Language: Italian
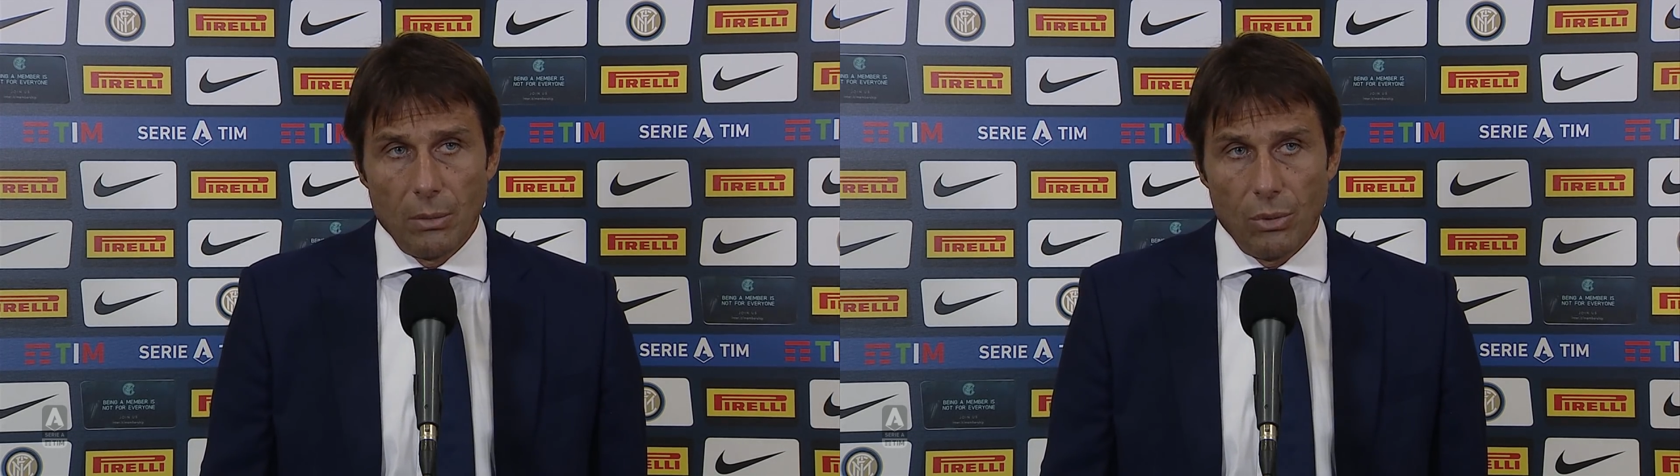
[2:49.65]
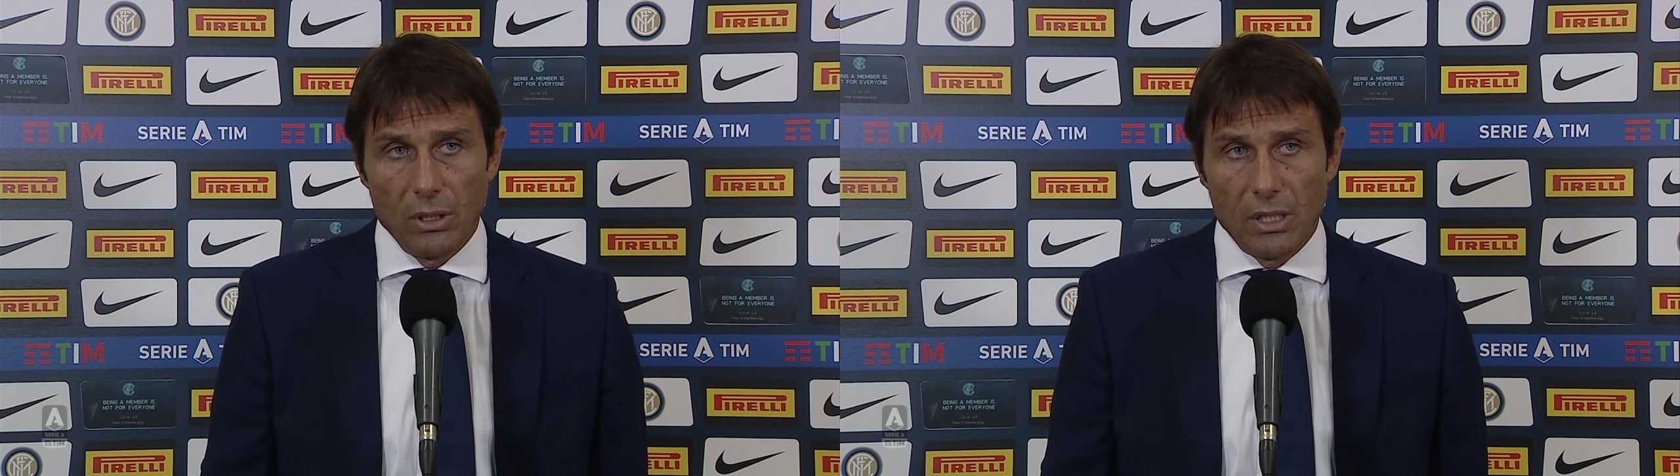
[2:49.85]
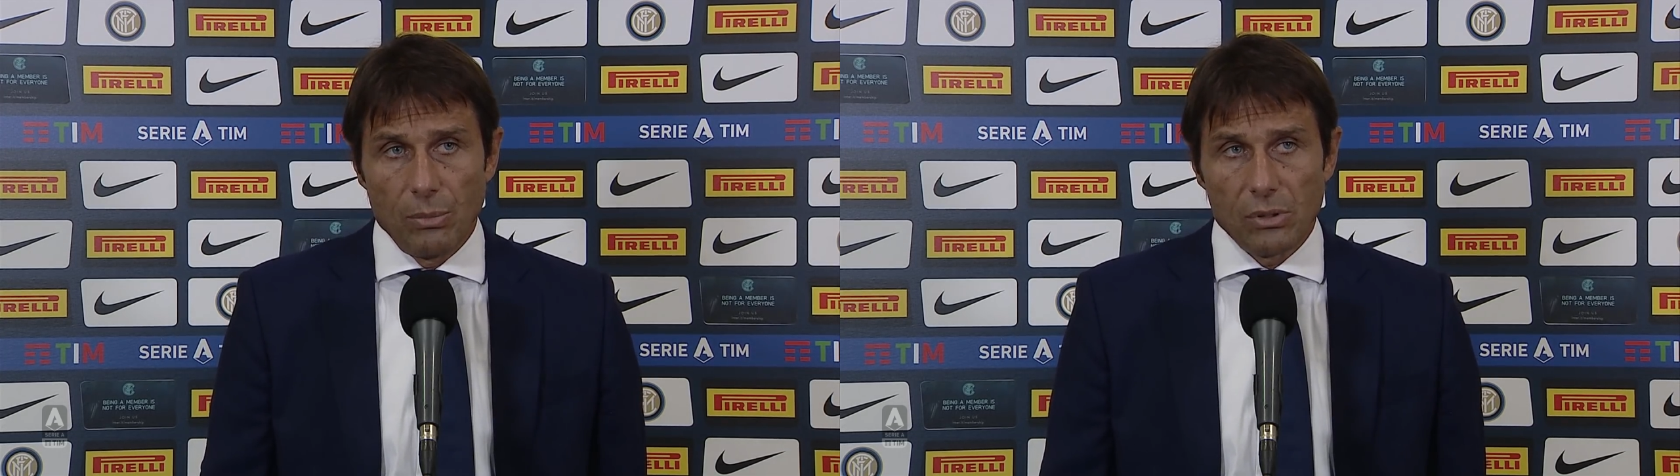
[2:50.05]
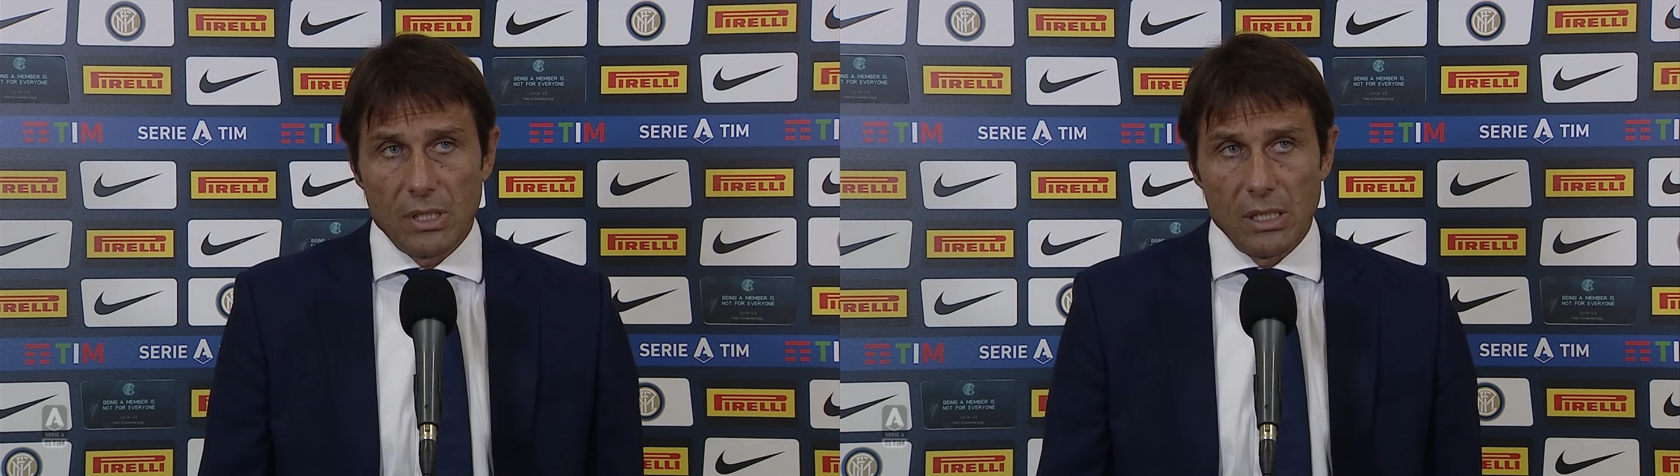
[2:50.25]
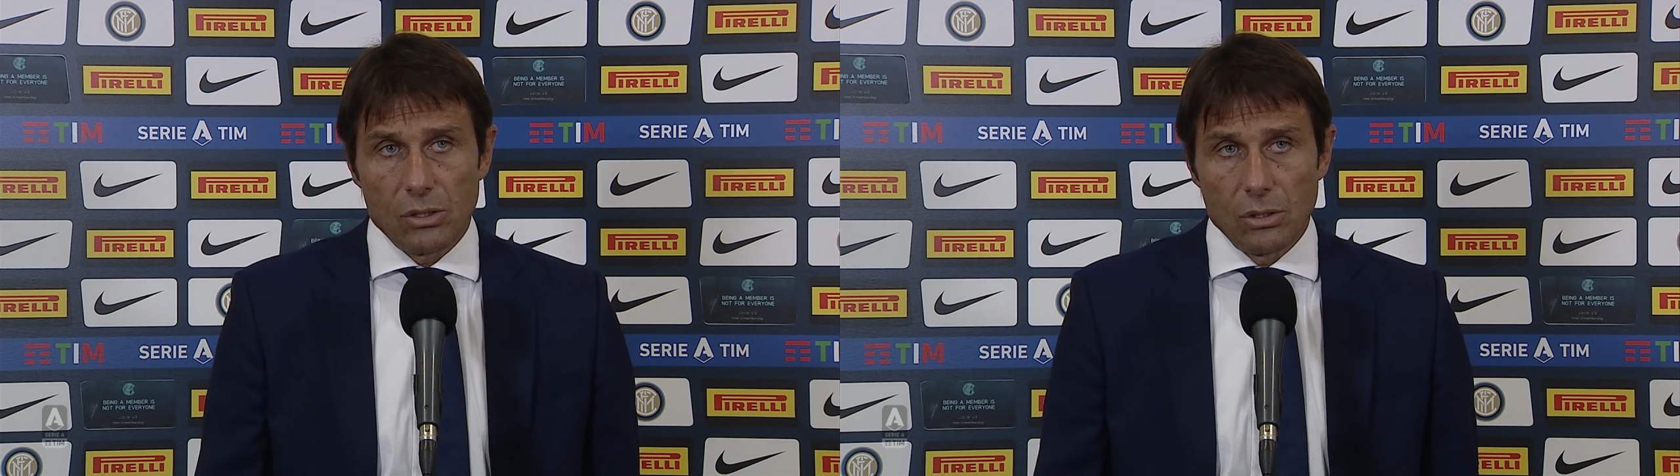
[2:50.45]
però al tempo
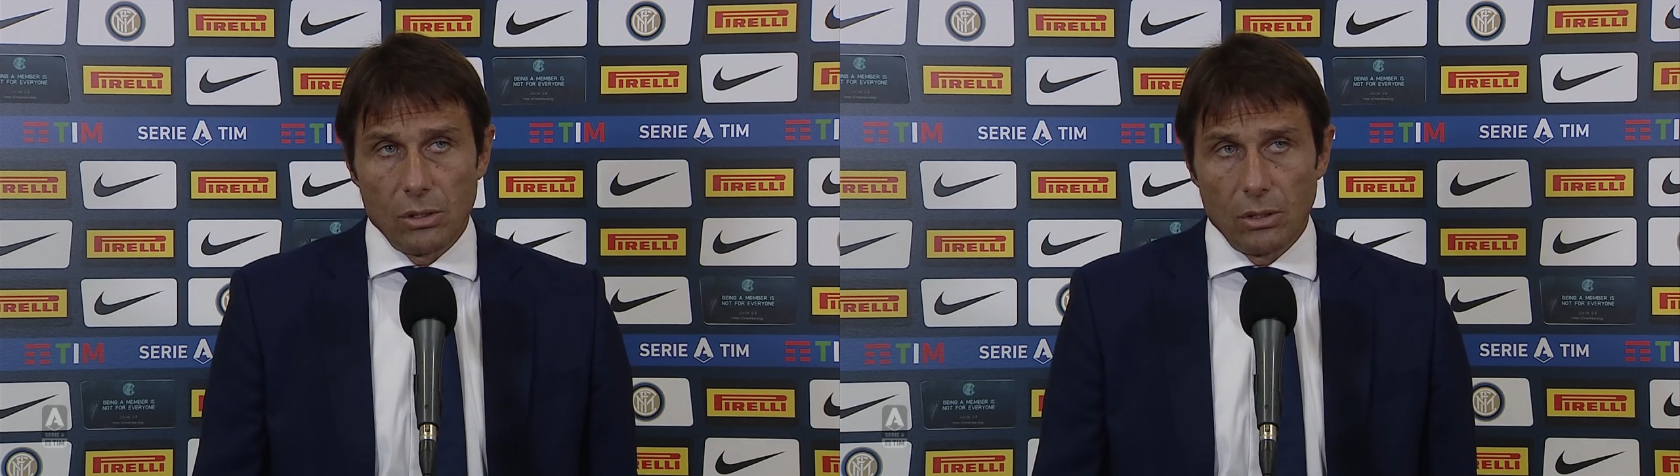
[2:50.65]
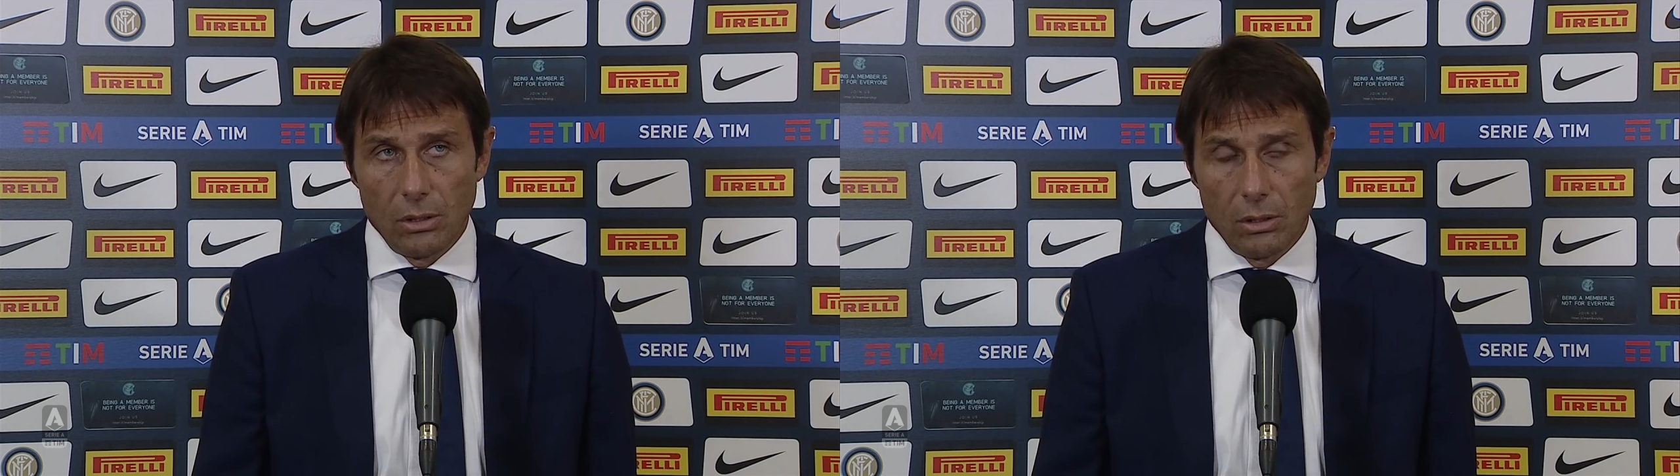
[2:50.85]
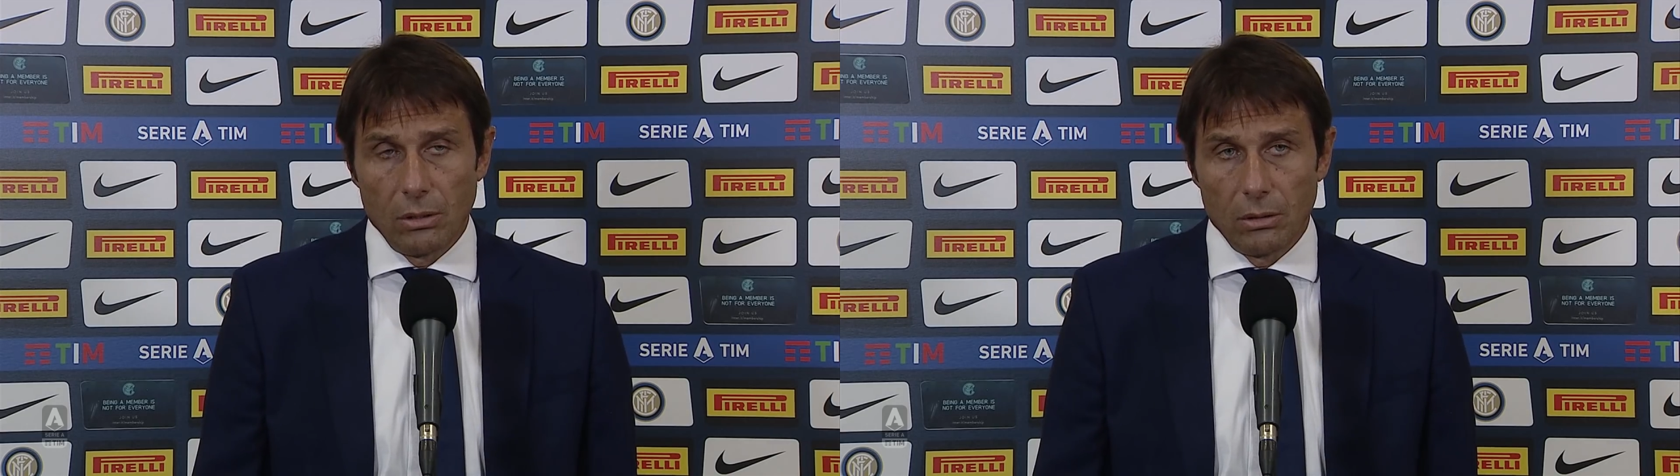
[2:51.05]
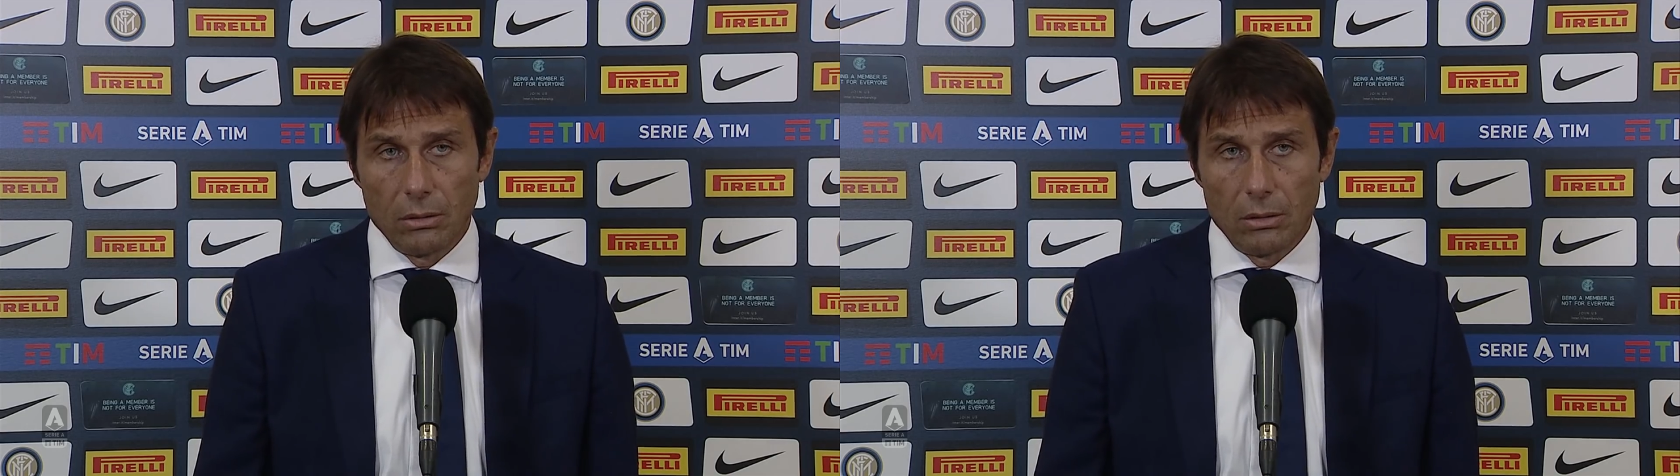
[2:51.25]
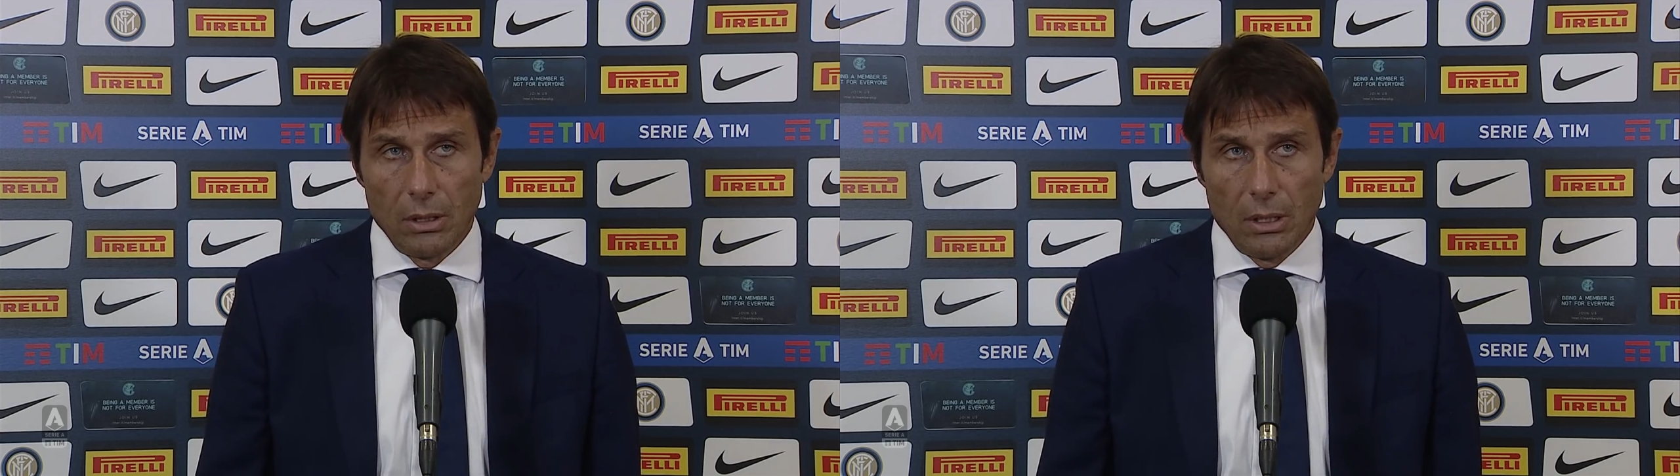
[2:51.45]
stesso